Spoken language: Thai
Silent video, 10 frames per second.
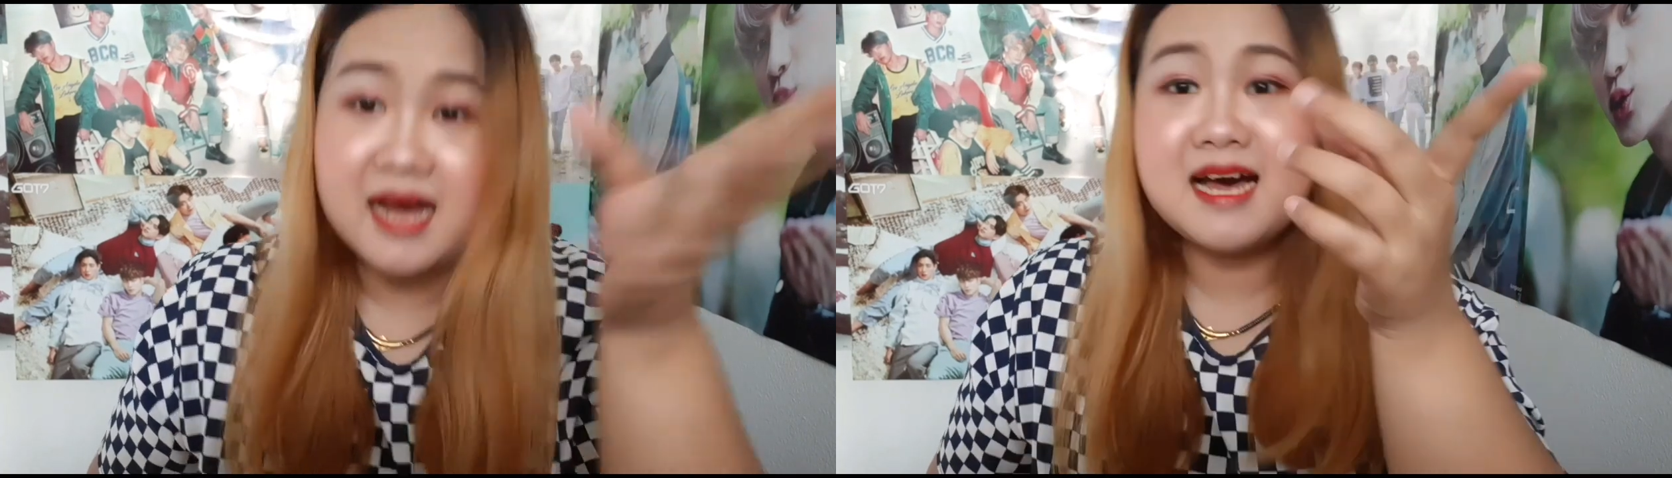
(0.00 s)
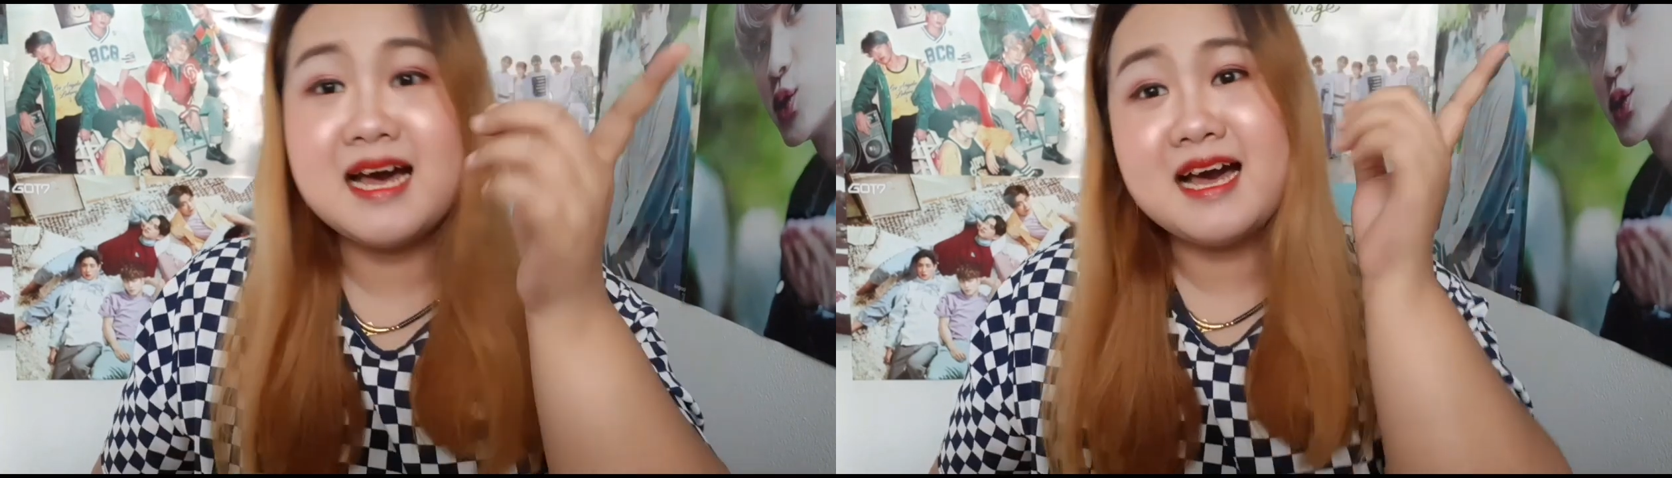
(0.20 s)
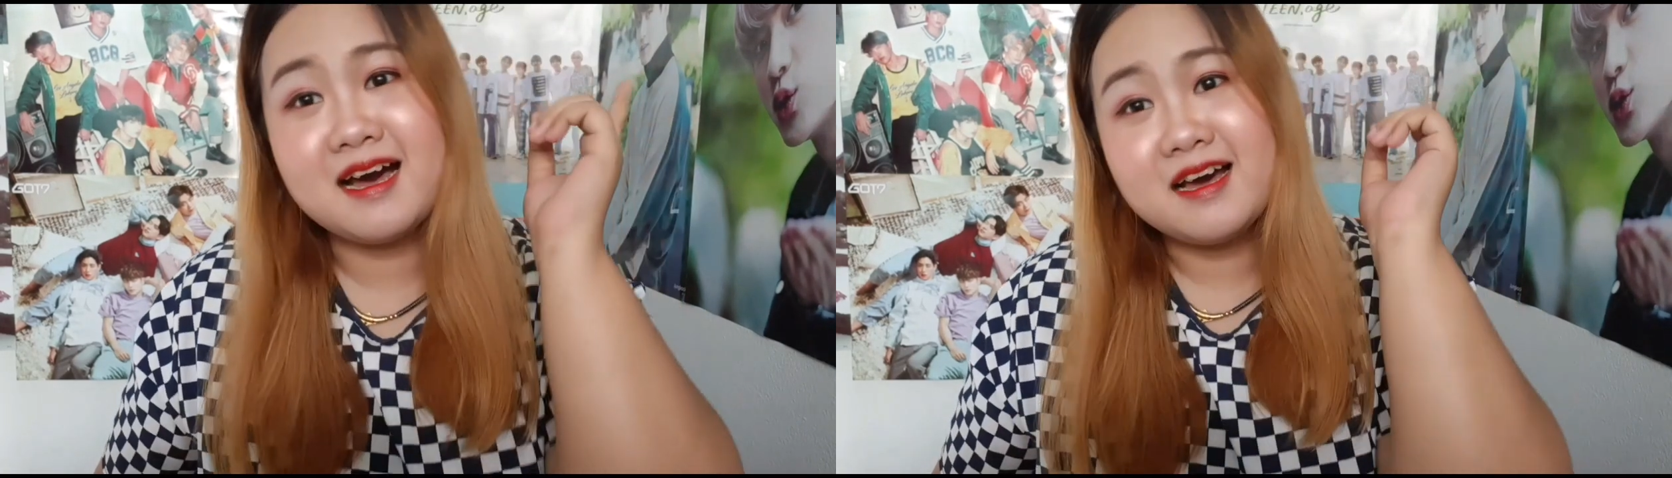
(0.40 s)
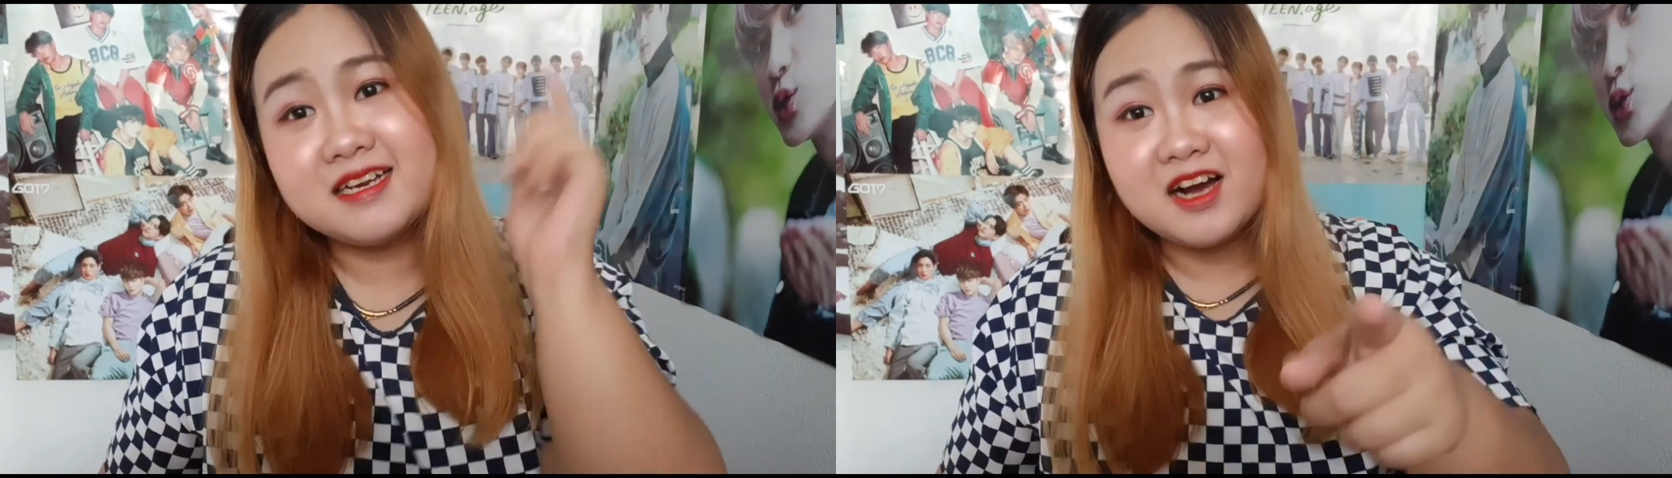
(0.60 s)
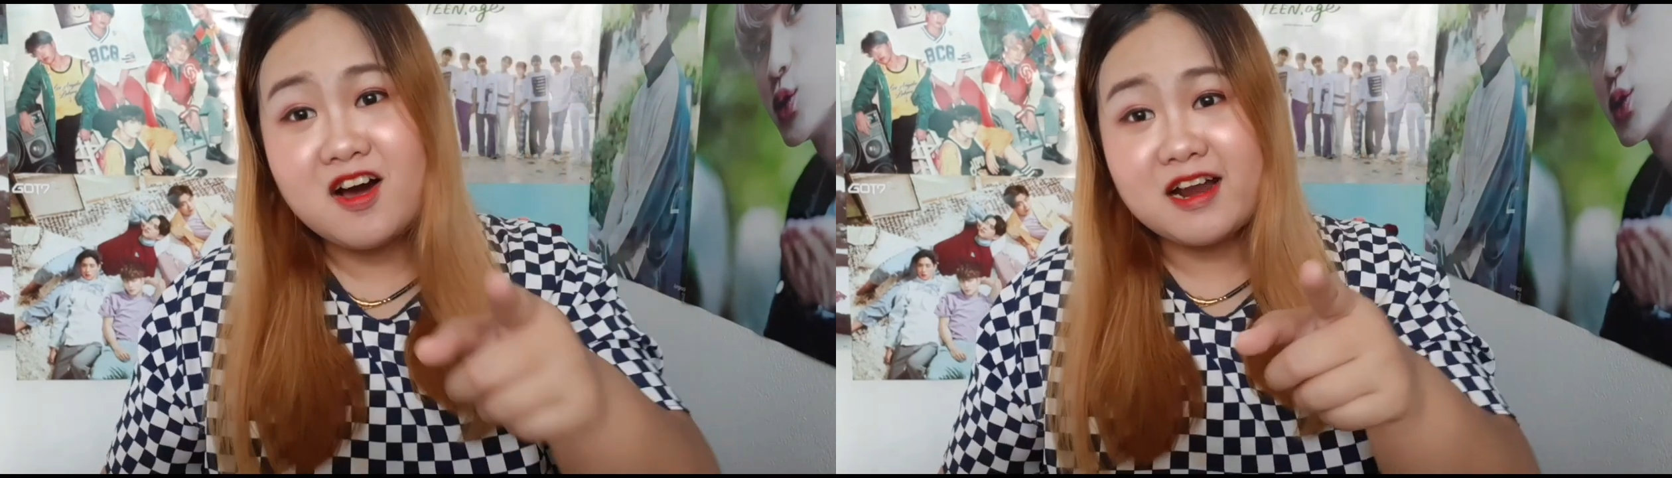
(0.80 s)
อ่า
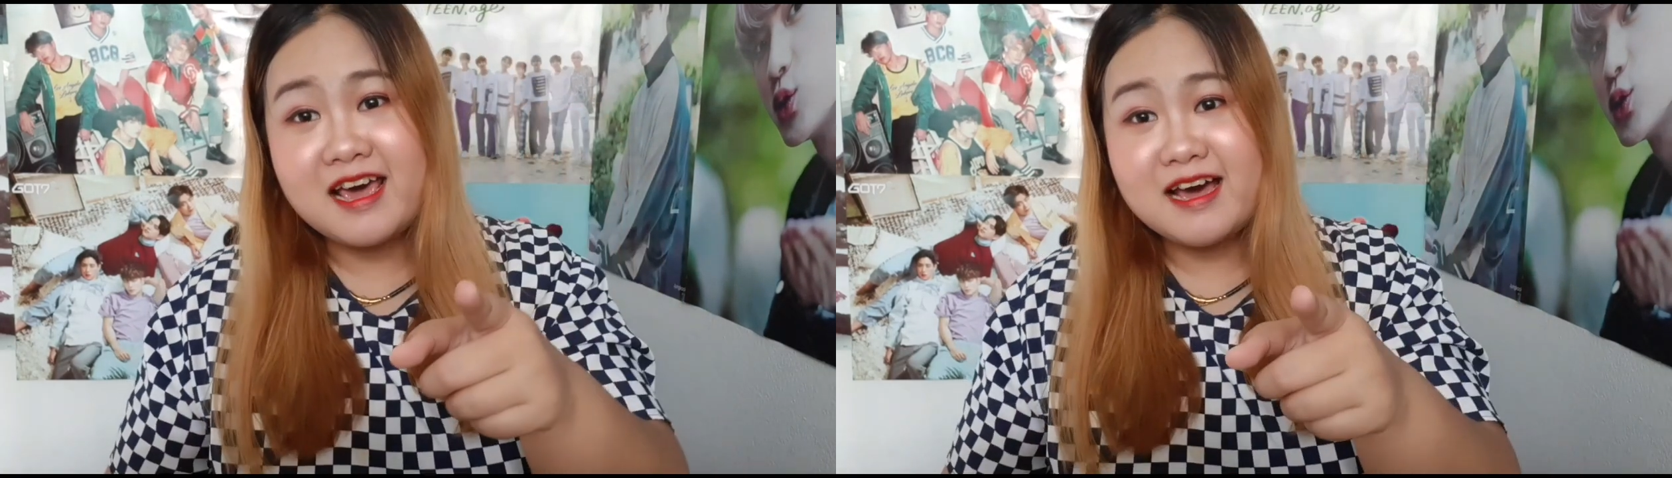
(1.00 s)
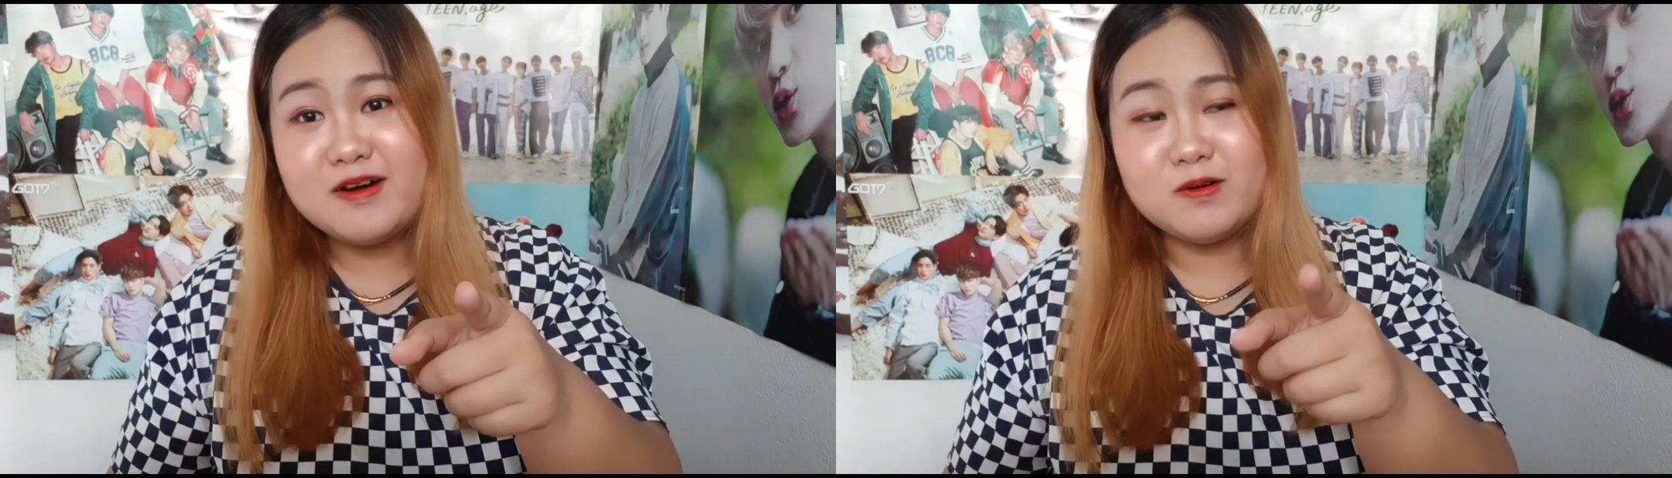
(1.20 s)
นึกออกแล้